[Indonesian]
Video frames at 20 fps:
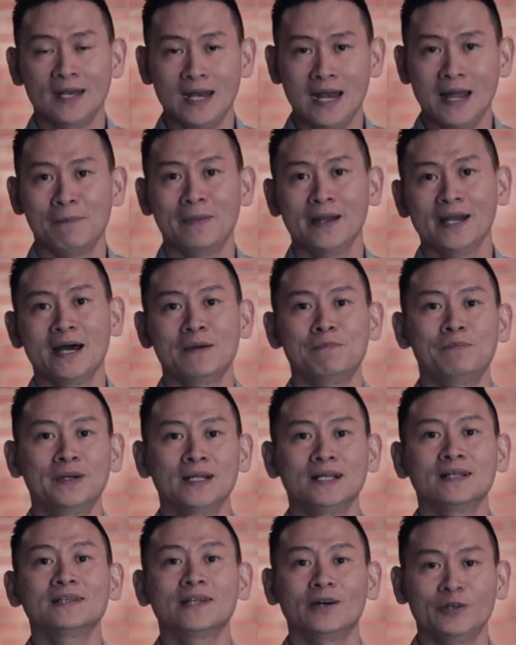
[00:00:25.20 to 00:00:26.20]
8
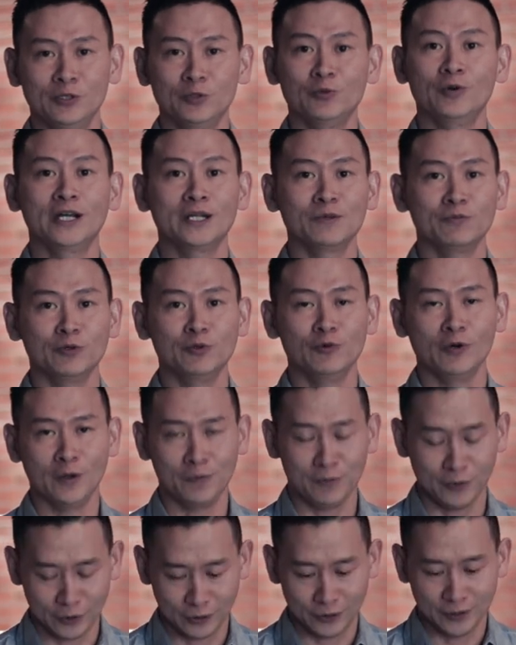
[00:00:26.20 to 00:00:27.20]
April tahun
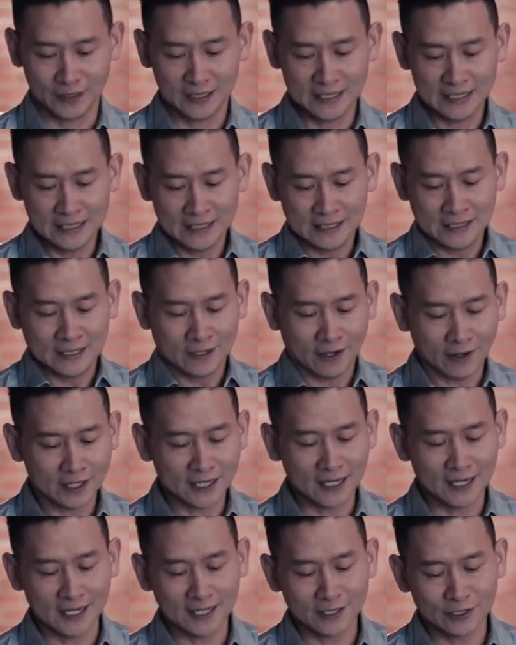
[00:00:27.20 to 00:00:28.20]
2020. Oleh
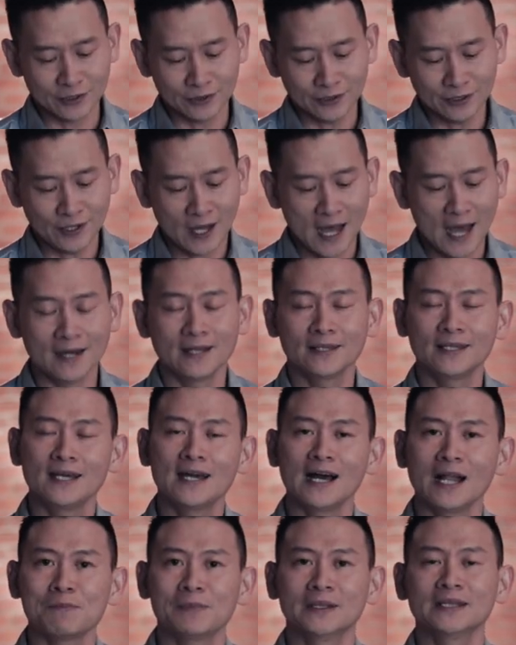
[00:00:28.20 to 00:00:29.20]
karena itu, ada
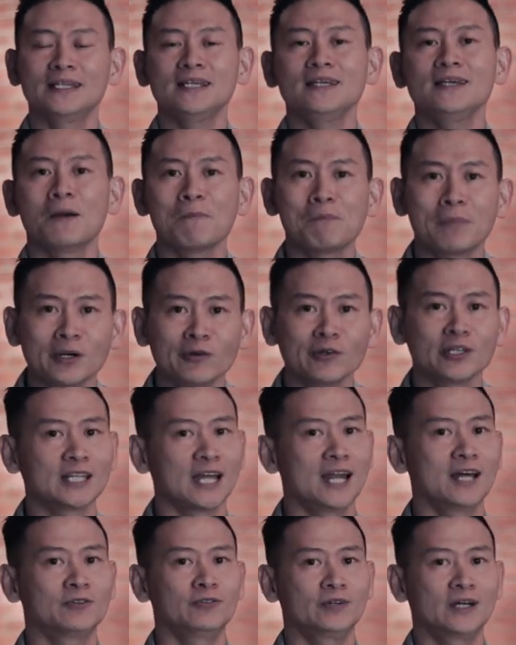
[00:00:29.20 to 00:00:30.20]
tiga hal penting yang perlu kita
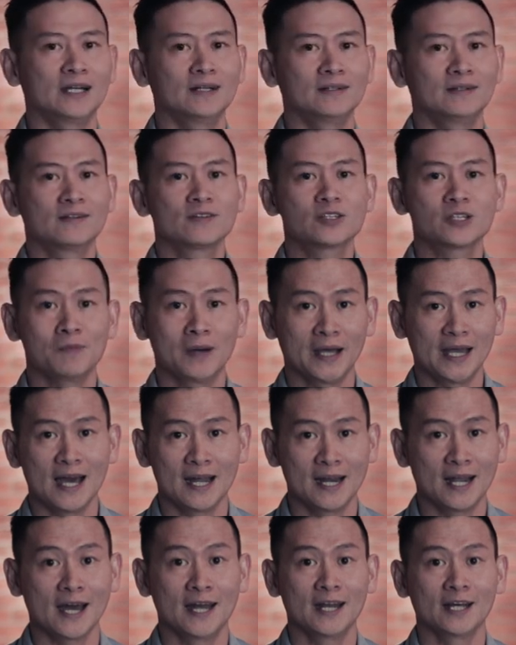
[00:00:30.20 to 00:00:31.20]
lakukan sebagai
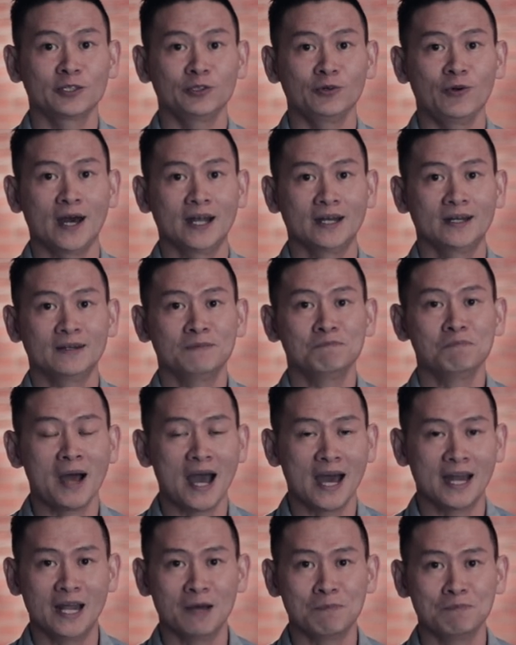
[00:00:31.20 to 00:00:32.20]
anak-anak Tuhan
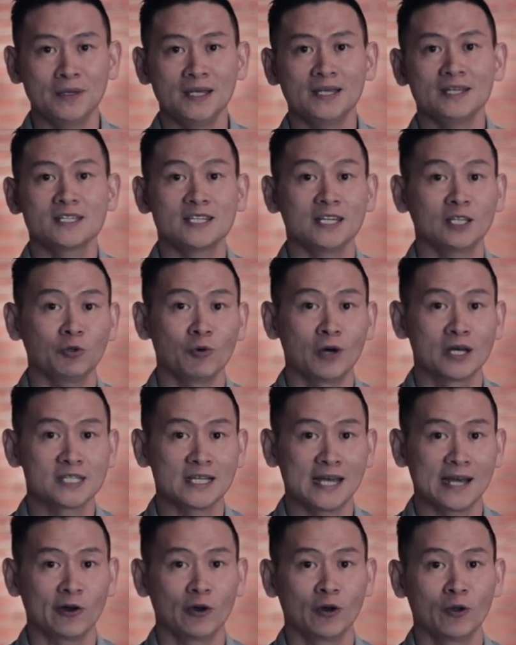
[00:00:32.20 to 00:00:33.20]
menghadapi
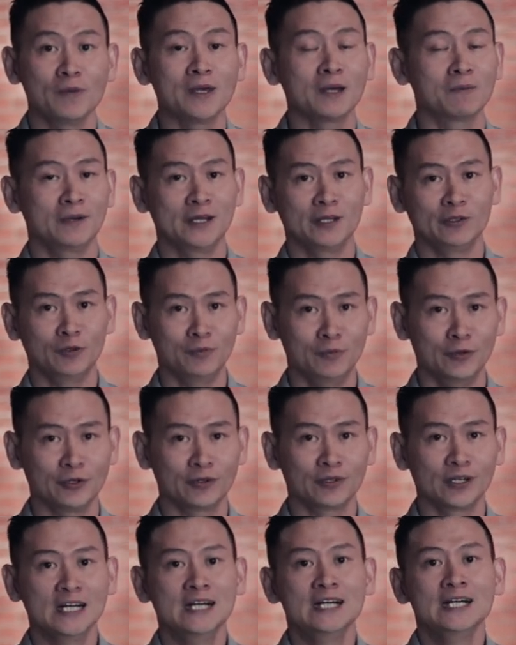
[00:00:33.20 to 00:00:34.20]
situasi ekonomi yang begitu buruk.
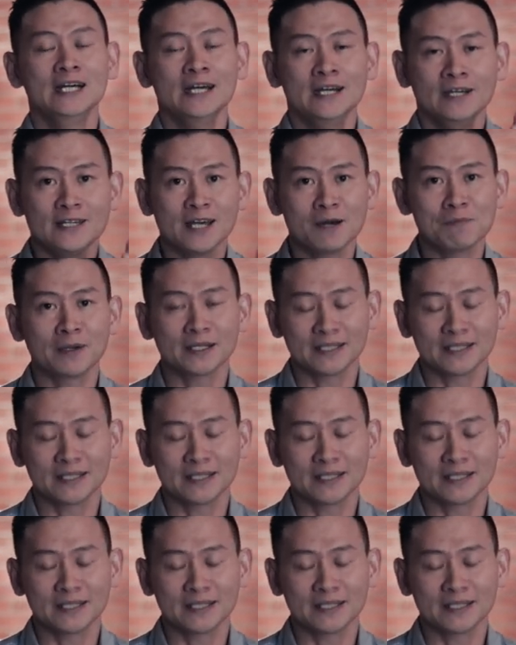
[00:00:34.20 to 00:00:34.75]
Yang